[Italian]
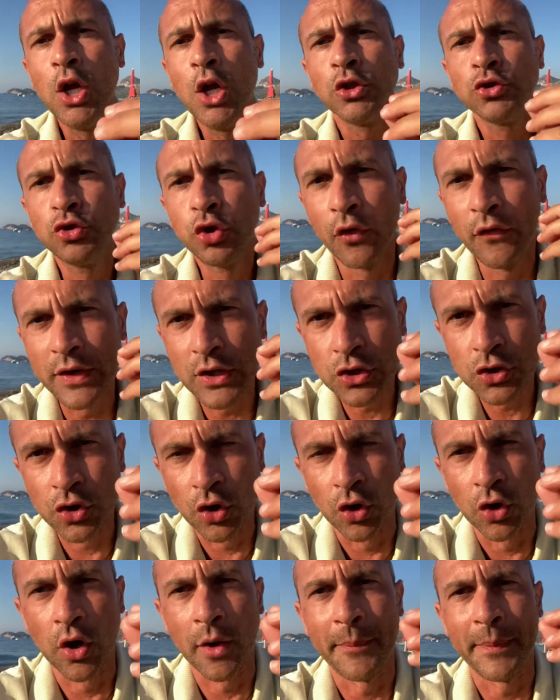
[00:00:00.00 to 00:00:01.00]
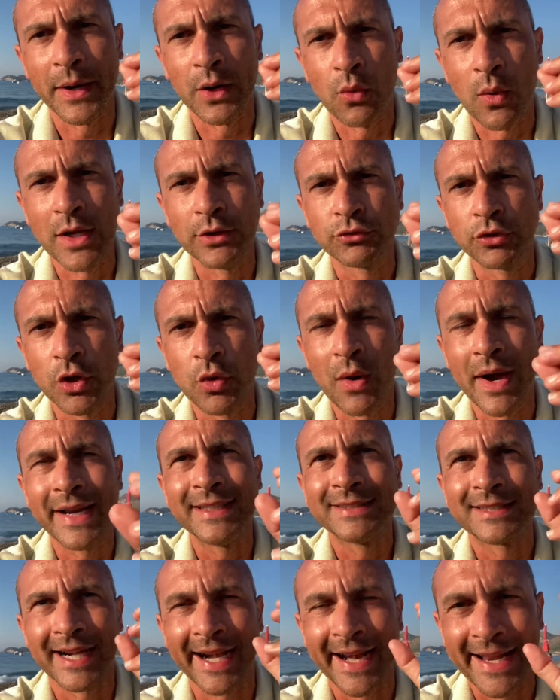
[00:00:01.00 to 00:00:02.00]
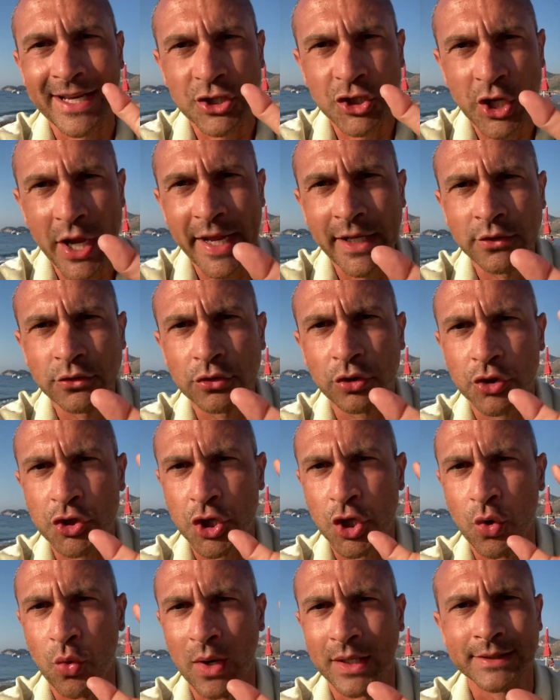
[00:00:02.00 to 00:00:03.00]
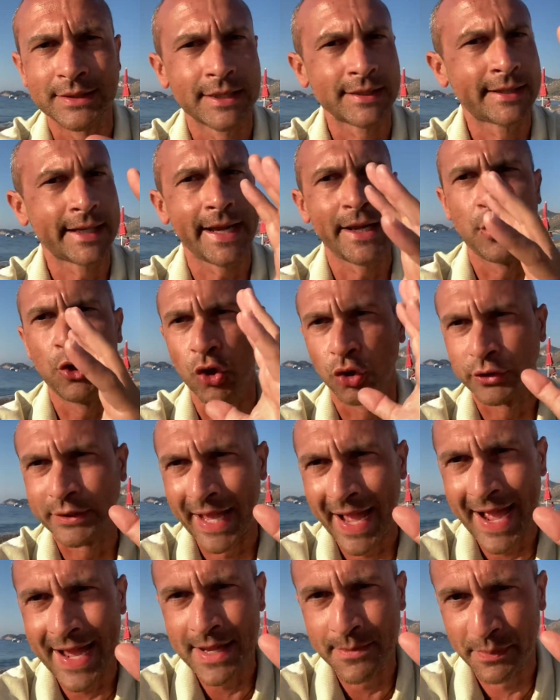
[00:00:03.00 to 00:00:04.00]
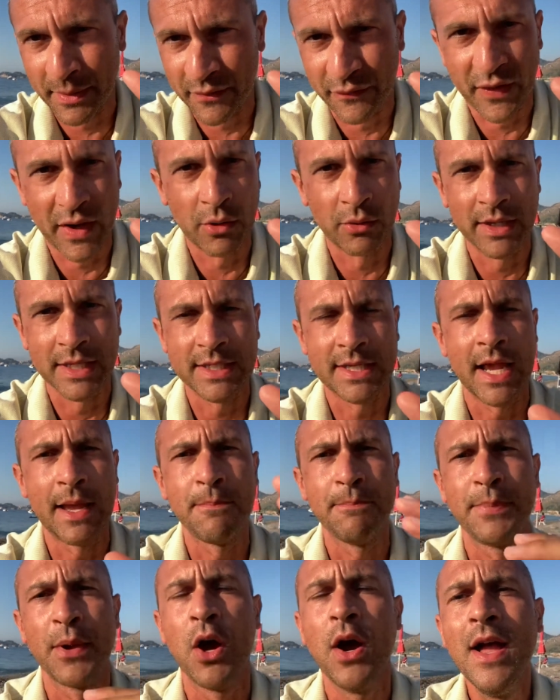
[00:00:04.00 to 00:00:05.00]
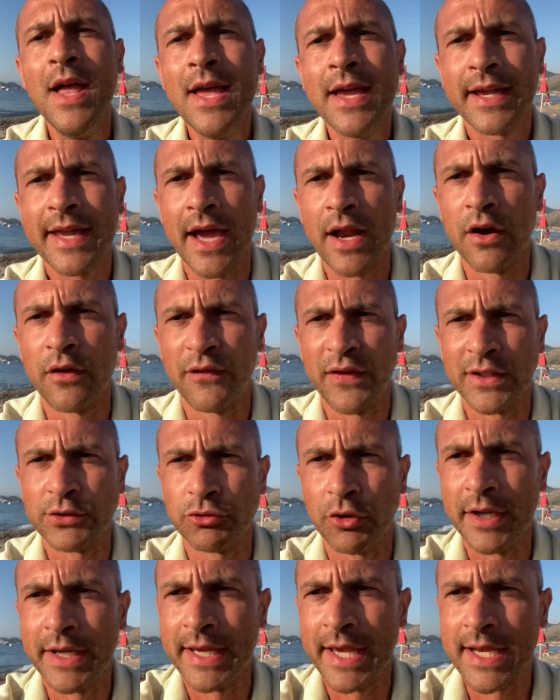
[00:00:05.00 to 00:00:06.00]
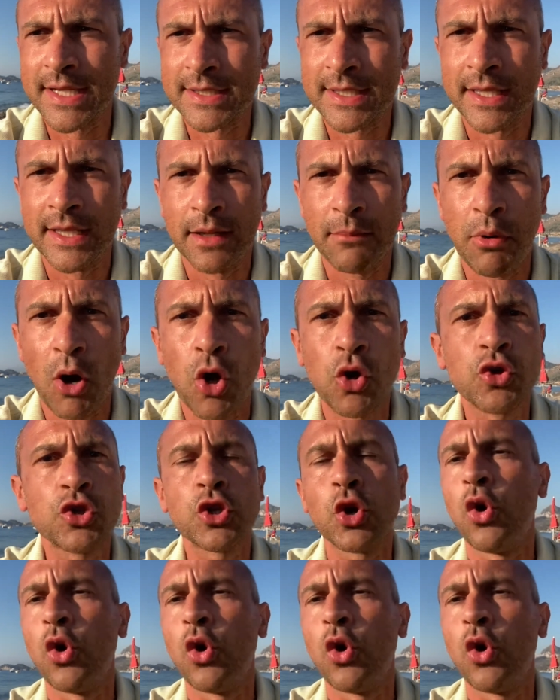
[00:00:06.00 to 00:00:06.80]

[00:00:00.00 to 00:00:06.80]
Dove sono per quanto riguarda i 353 notai, per fare un esempio, che hanno fatto richiesta del bonus?